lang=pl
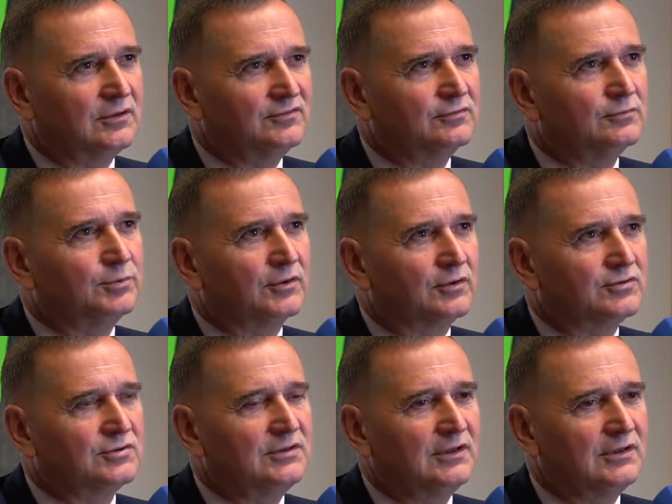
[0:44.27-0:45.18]
osób
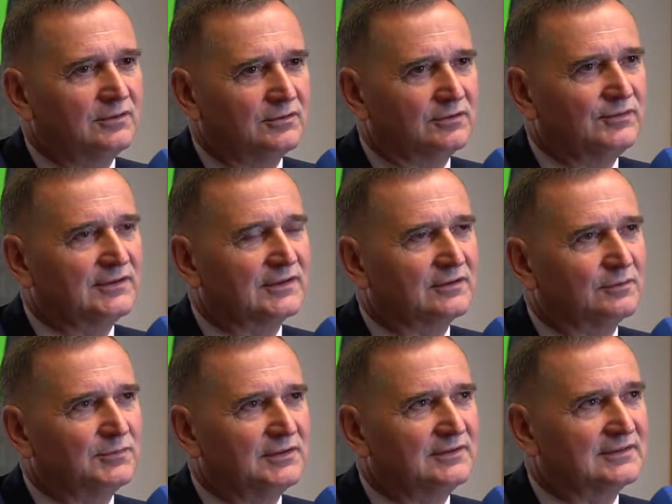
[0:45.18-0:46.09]
rocznie odwiedza
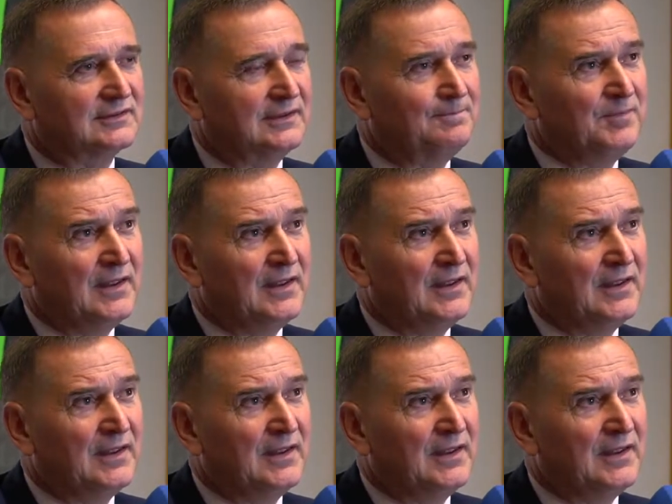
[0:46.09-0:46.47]
to miejsce.